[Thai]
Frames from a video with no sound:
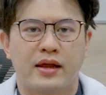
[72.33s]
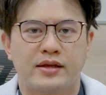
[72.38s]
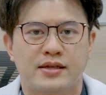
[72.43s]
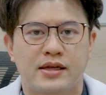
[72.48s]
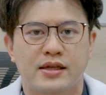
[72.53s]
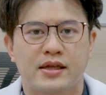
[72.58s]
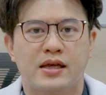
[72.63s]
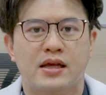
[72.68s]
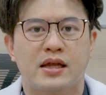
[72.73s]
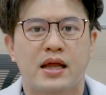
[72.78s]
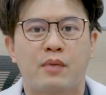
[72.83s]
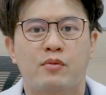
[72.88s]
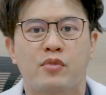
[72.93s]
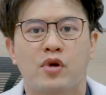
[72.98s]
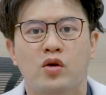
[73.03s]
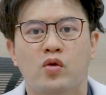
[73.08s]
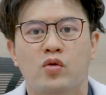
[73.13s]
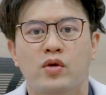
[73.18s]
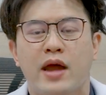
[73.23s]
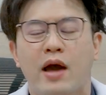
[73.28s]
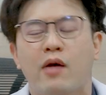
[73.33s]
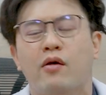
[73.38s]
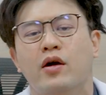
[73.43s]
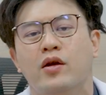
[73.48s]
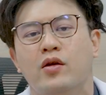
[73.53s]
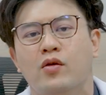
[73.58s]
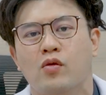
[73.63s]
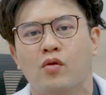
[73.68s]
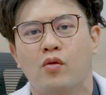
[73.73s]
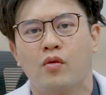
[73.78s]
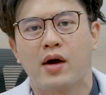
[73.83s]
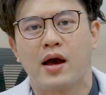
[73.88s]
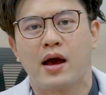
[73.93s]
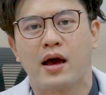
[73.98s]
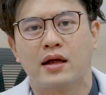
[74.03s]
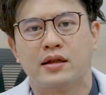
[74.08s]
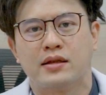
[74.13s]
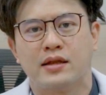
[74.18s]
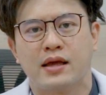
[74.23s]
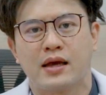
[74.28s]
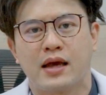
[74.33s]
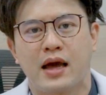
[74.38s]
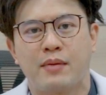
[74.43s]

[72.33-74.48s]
CT ทำเพื่อดูแนวกระดูกว่าใน